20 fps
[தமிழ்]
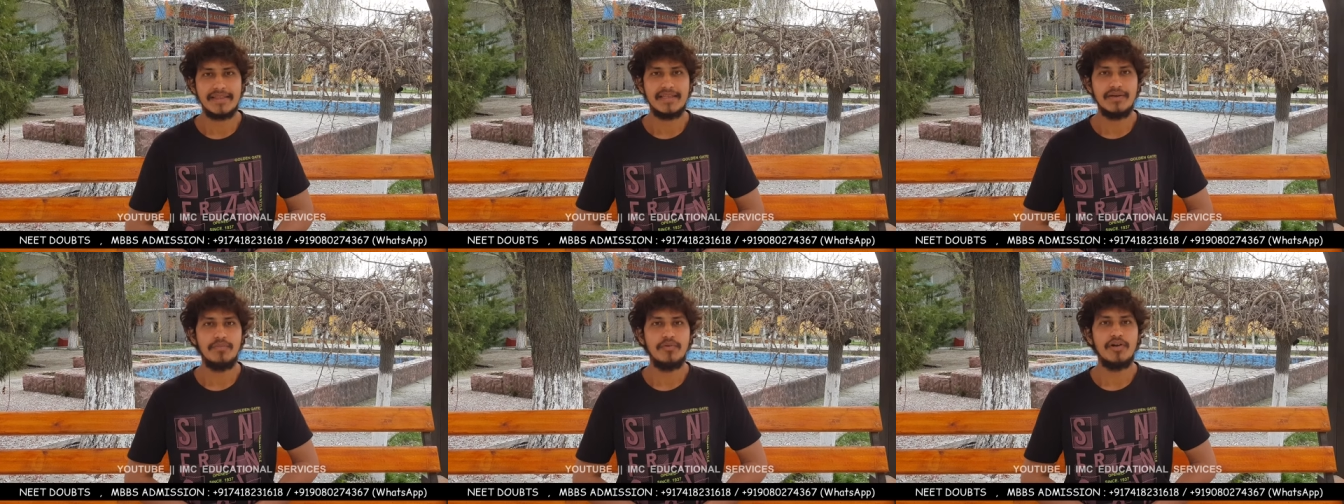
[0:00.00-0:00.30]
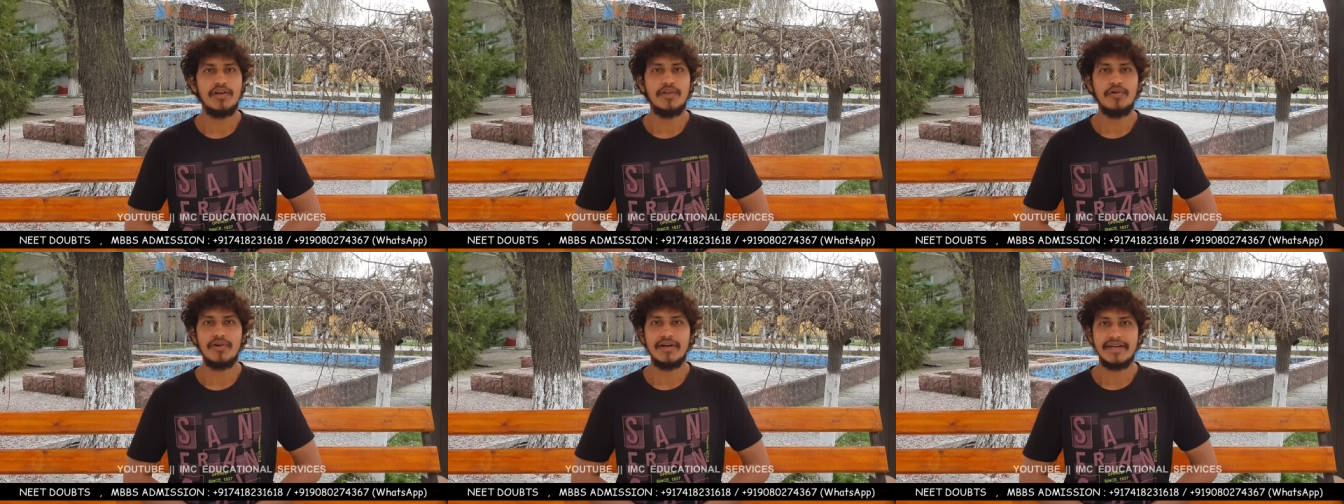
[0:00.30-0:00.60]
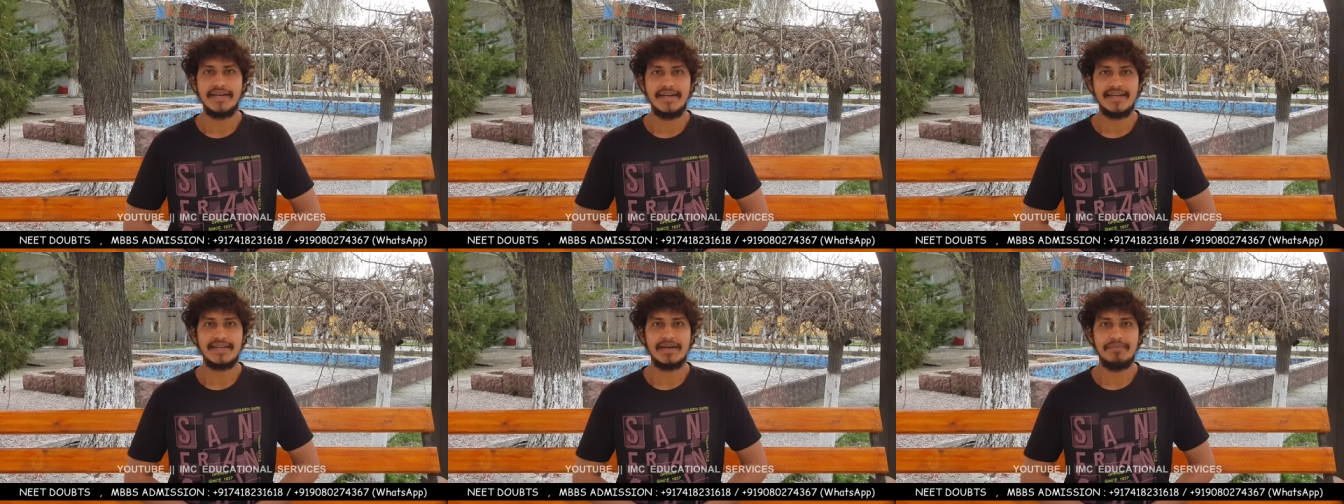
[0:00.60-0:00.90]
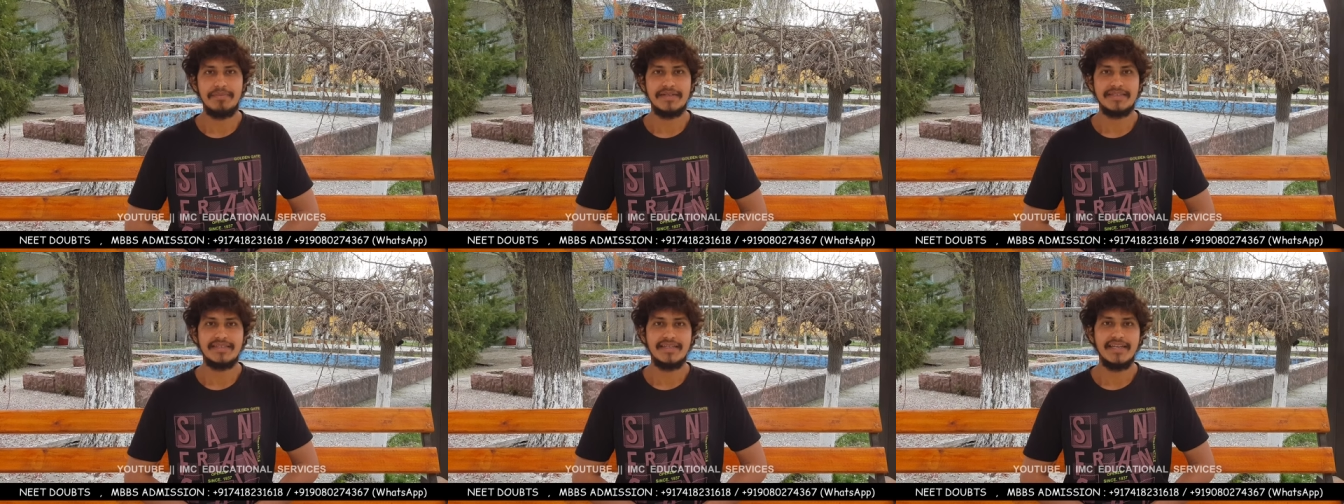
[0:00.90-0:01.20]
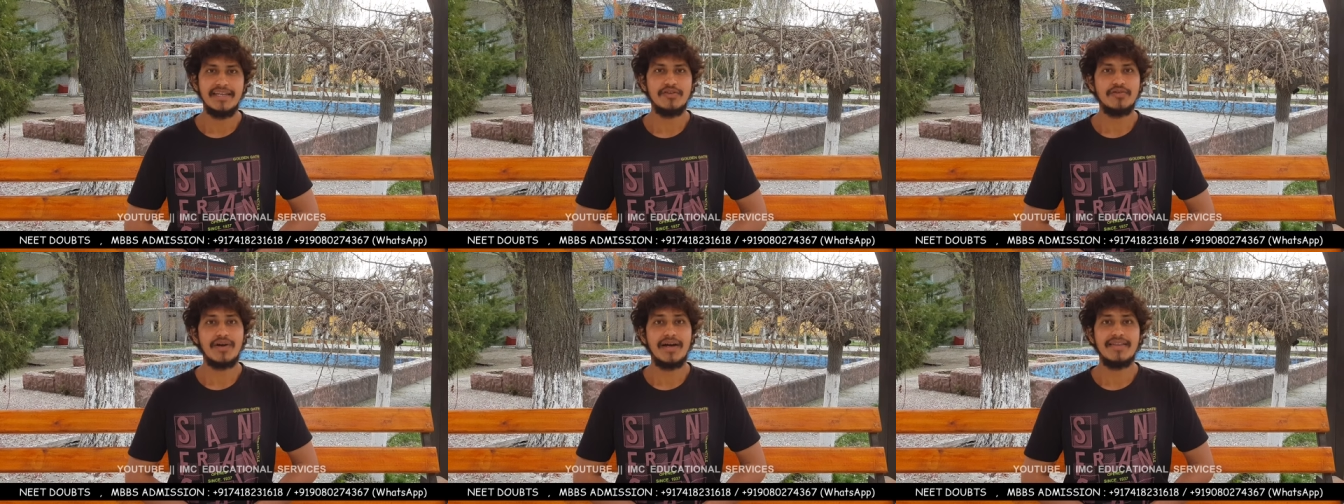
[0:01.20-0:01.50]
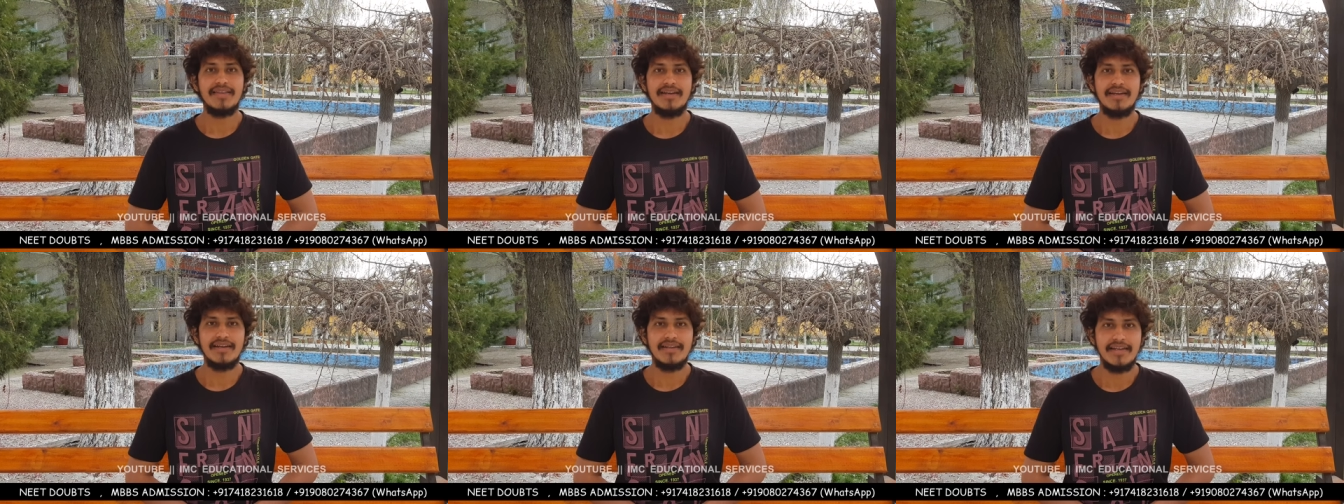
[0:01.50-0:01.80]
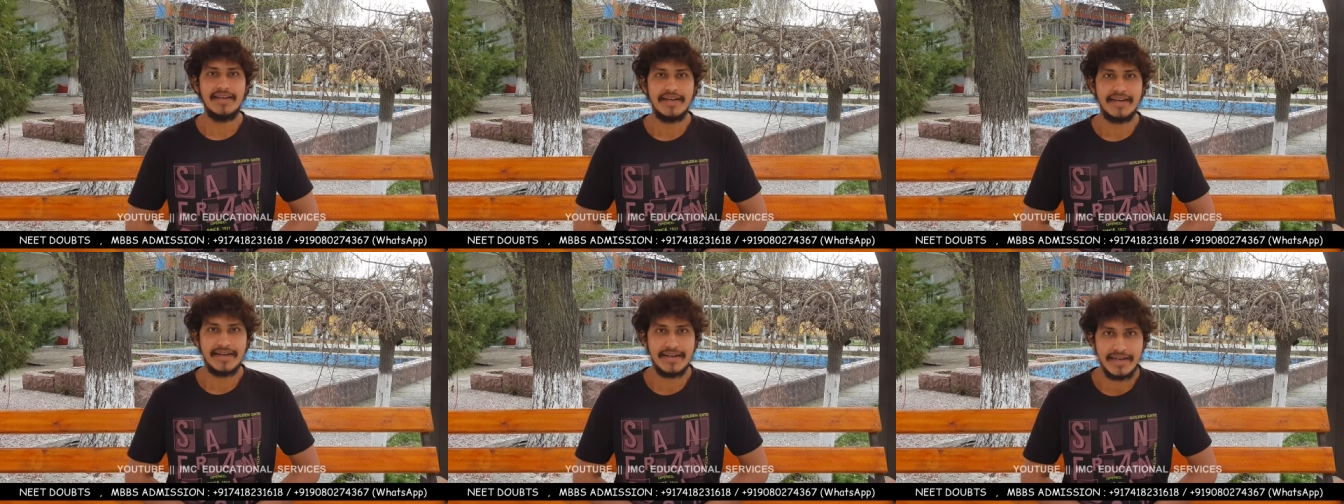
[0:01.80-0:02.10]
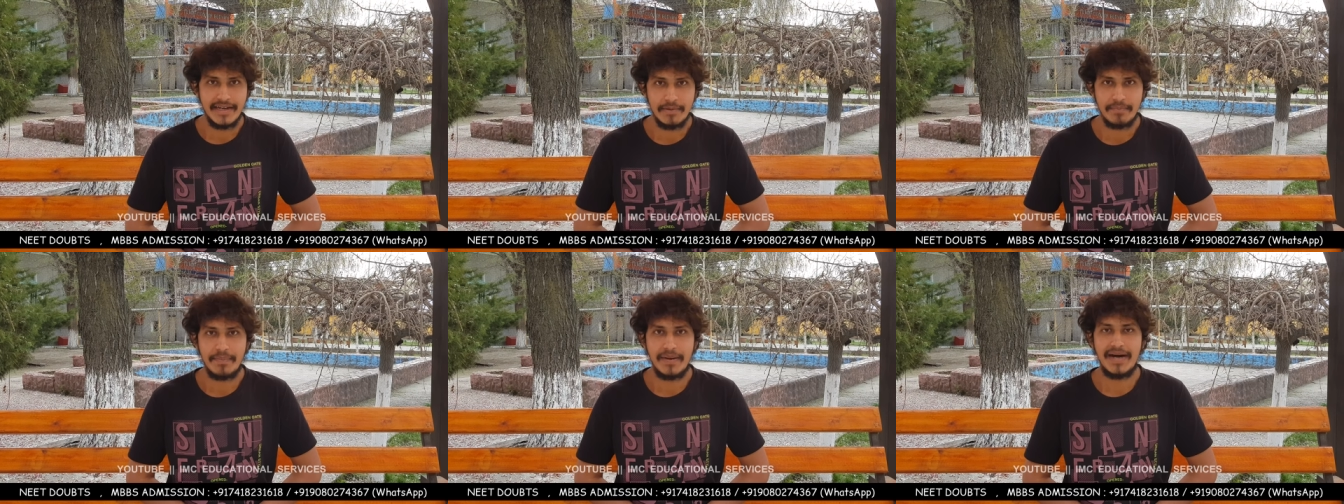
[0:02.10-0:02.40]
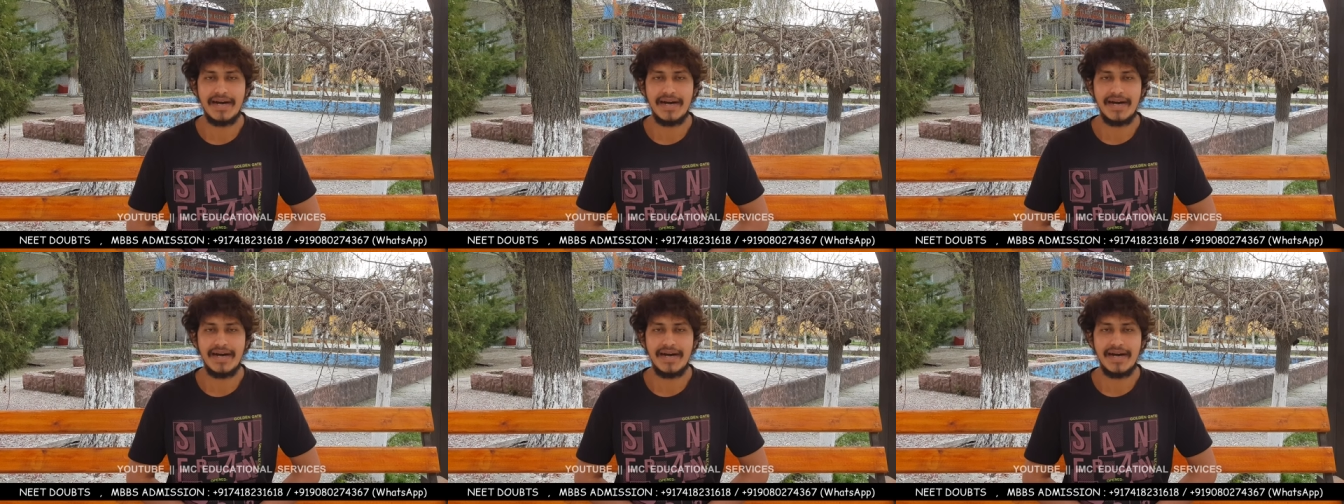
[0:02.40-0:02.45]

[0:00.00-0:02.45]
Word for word: பத்தொம்போதுலேருந்து உங்கள் நீட் கம்பல்சரி ஸோ அதுலேருந்து நீங்கள் நீட்